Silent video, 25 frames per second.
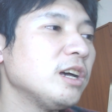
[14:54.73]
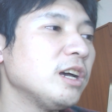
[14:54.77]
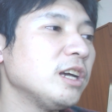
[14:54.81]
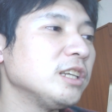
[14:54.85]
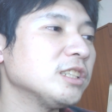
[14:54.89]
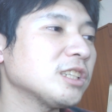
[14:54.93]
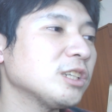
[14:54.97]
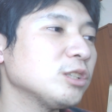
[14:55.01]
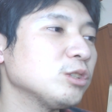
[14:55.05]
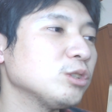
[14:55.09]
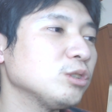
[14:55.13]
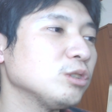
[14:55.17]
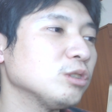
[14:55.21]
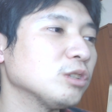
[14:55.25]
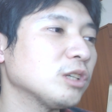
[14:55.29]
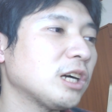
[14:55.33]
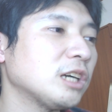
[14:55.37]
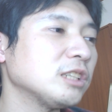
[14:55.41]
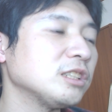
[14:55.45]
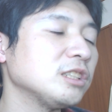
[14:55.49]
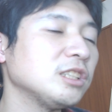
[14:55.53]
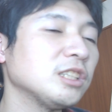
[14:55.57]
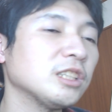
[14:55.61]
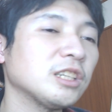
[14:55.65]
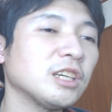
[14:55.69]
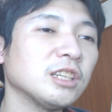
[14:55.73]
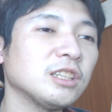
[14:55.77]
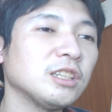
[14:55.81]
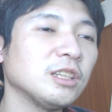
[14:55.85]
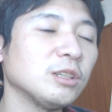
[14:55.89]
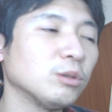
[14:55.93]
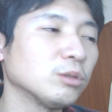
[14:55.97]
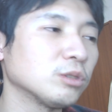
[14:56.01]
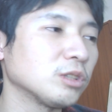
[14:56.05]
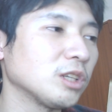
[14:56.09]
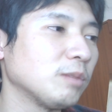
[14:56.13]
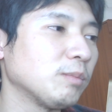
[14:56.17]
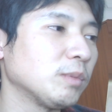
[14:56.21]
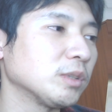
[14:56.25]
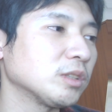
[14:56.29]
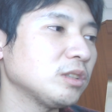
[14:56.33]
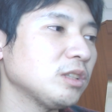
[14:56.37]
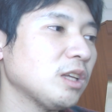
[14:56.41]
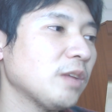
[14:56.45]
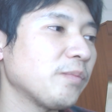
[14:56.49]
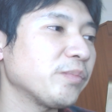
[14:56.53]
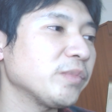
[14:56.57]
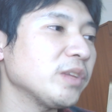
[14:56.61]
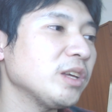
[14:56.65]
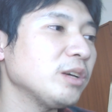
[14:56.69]
エジカルジュニア完全移籍決定でございま
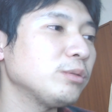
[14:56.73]
すね。